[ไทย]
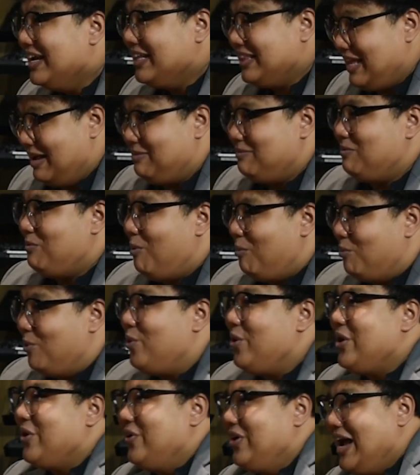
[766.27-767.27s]
แต่ผม
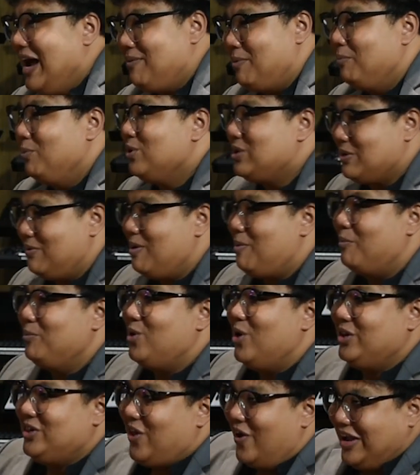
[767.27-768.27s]
คุยคุณอาผมรู้สึกว่าผมโด
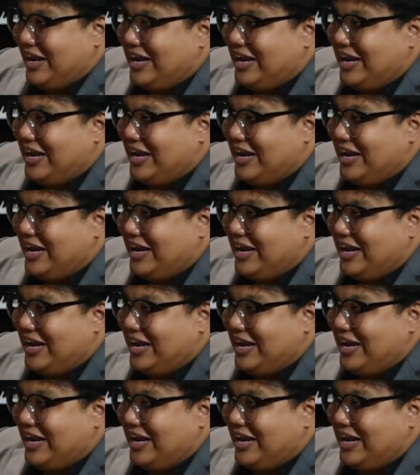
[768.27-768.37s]
นต่อย